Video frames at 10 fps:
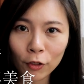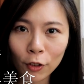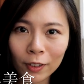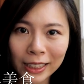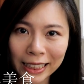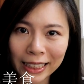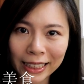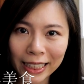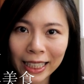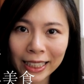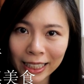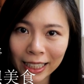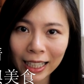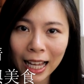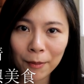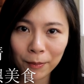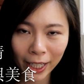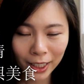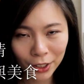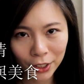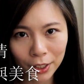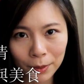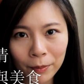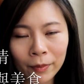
风景、节庆和美食。